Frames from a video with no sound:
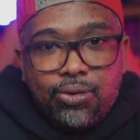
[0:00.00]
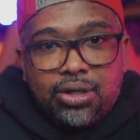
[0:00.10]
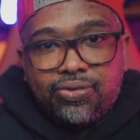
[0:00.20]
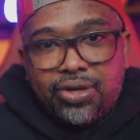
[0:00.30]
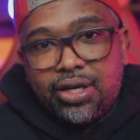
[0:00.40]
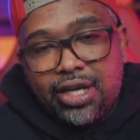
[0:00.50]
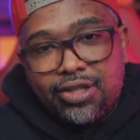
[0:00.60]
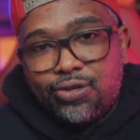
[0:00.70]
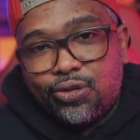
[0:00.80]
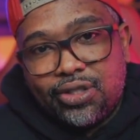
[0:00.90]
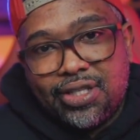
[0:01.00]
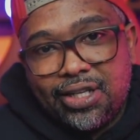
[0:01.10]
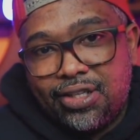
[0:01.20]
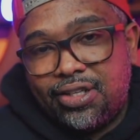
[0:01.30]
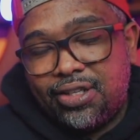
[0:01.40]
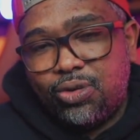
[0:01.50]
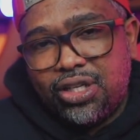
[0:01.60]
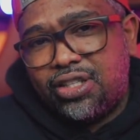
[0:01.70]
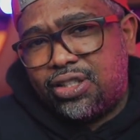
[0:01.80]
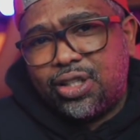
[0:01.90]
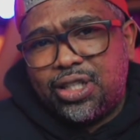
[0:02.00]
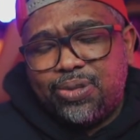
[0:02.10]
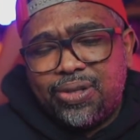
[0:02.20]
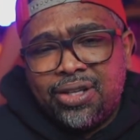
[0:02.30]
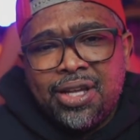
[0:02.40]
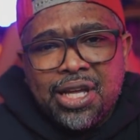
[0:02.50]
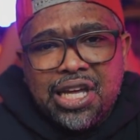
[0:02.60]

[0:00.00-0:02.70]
الوقت فهذه النقطة صراحة هي الوحيدة تقريبا